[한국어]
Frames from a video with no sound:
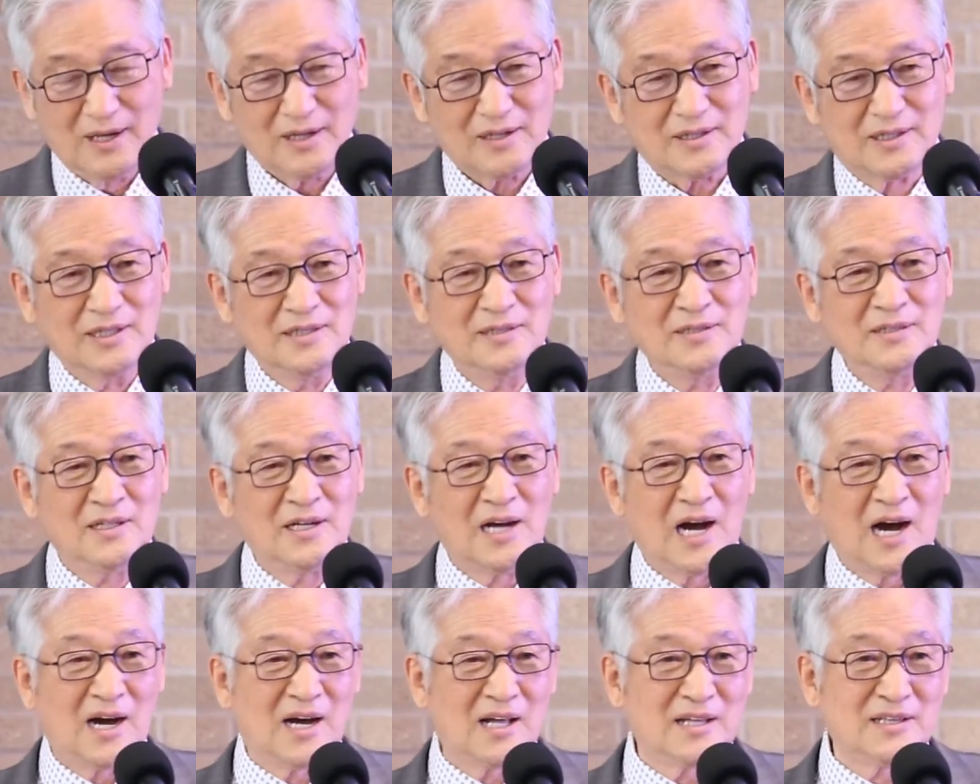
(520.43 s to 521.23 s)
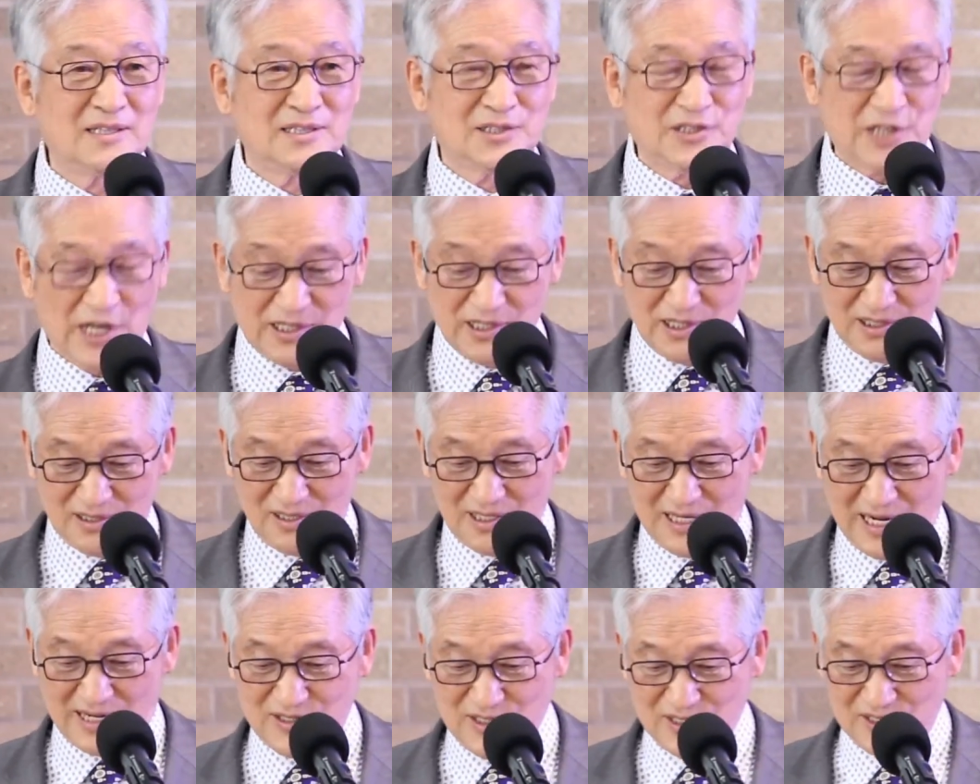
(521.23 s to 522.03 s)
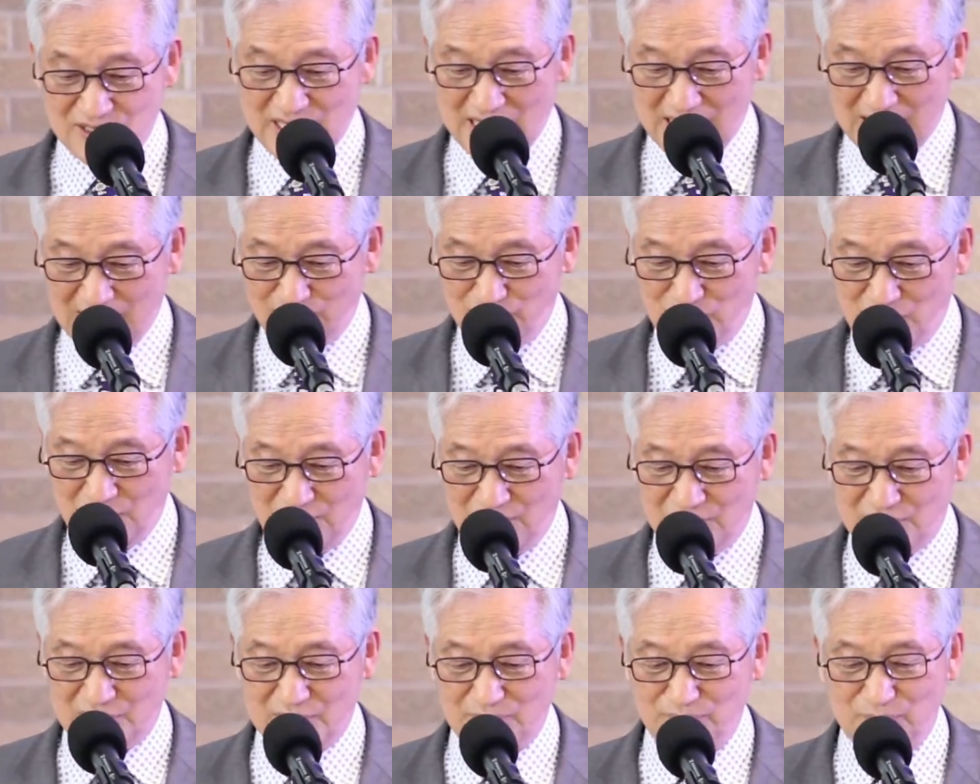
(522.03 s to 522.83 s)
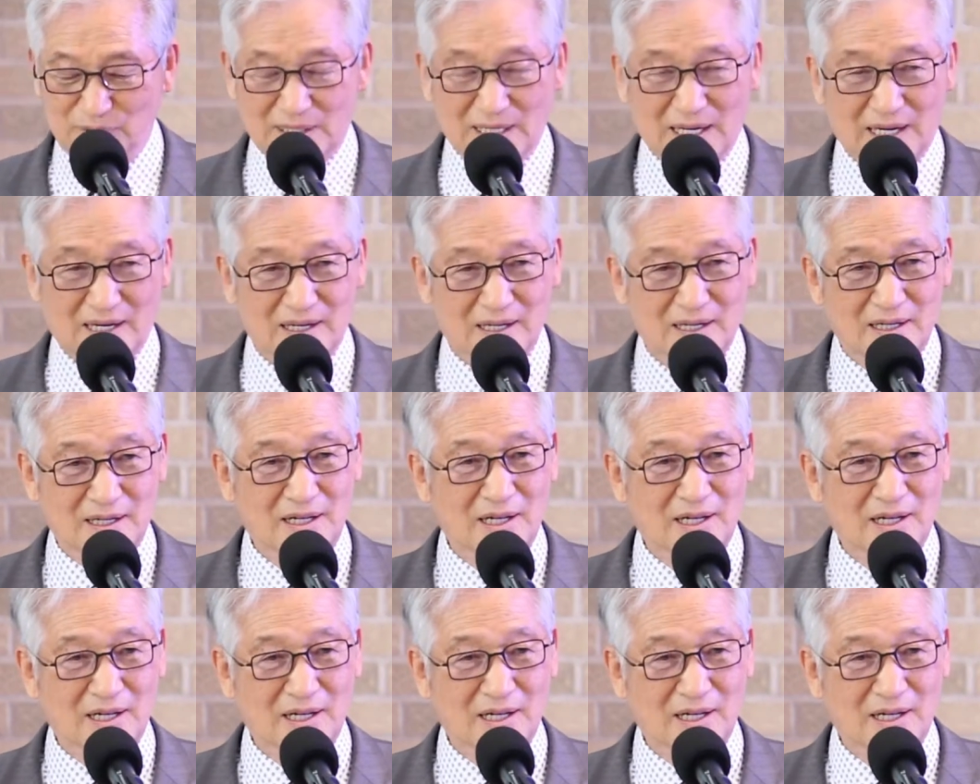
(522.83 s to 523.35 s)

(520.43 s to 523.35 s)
건강한 체격을 가진 사람들이 있습니다.